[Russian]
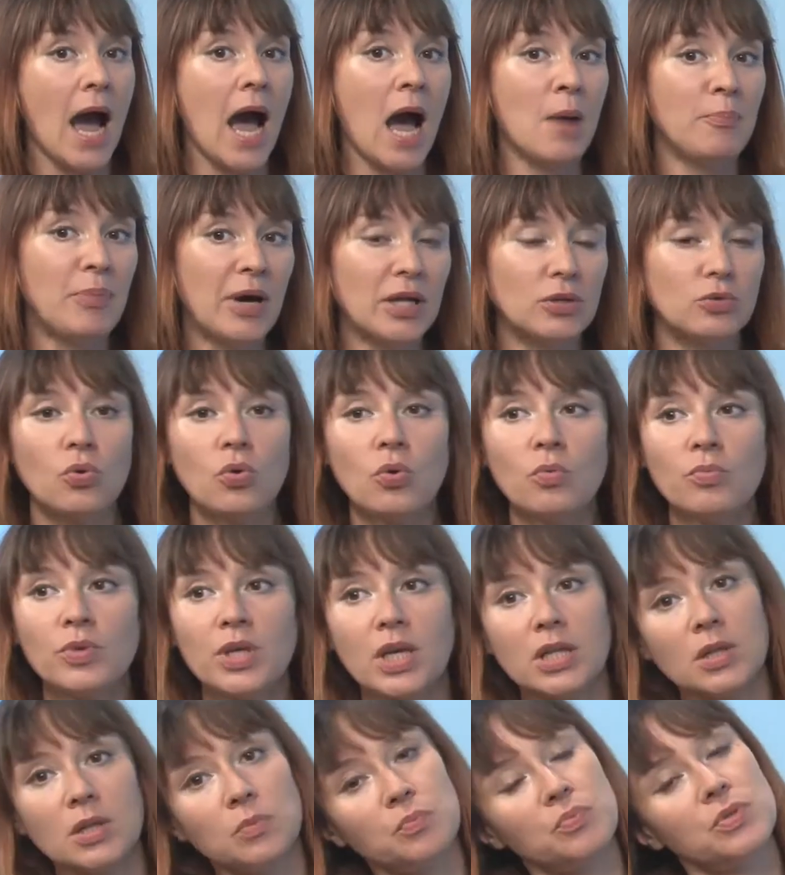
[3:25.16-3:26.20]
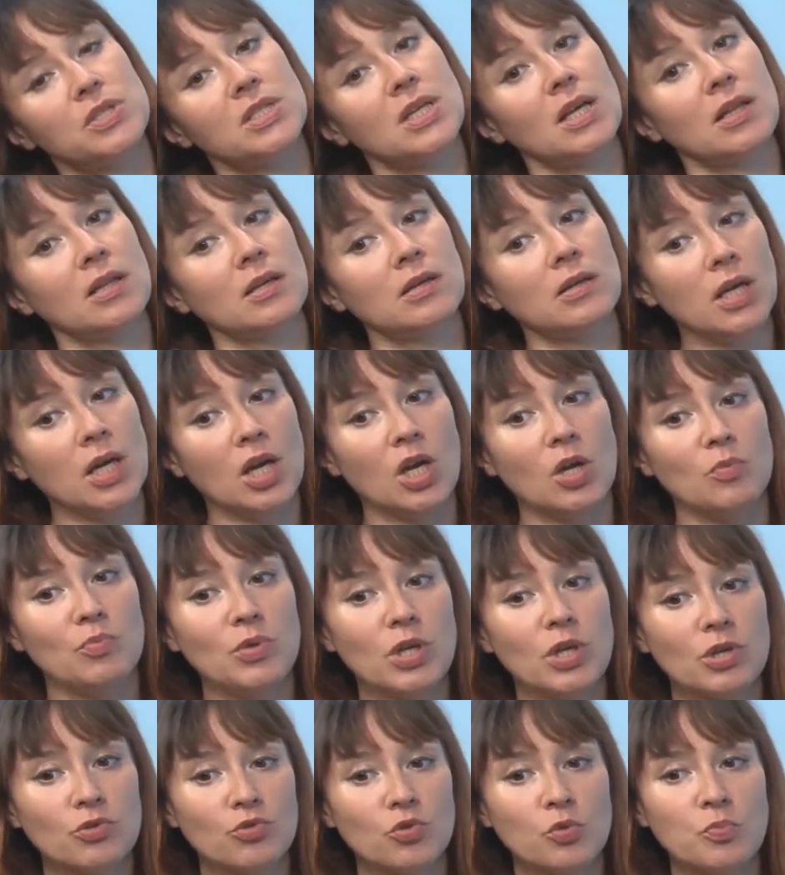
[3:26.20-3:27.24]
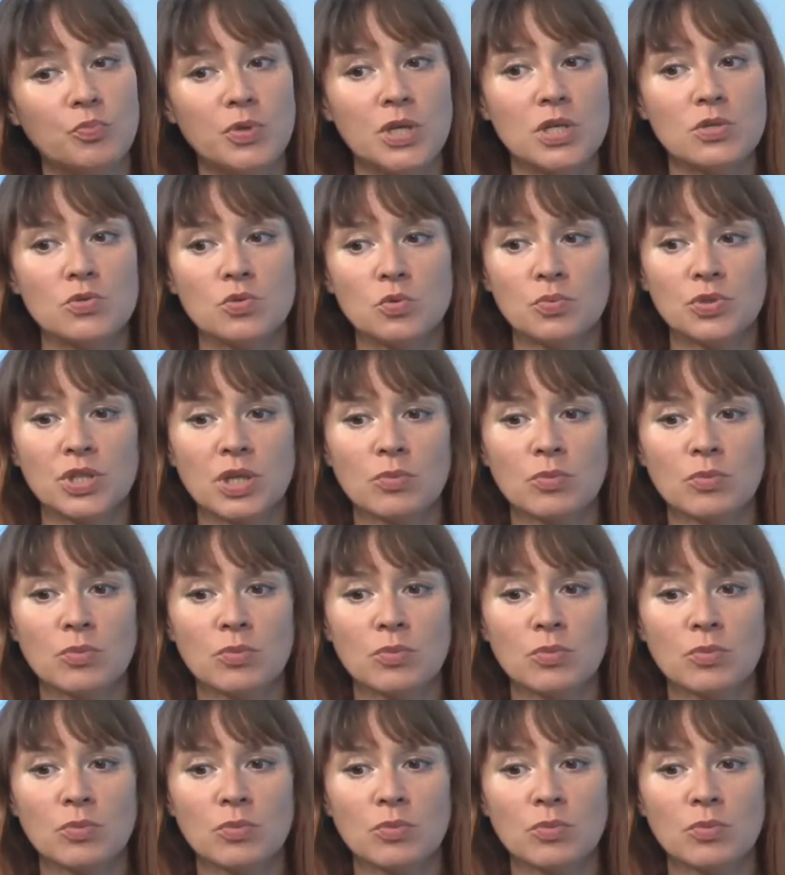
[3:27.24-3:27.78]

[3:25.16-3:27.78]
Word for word: А потом я написала первую песню,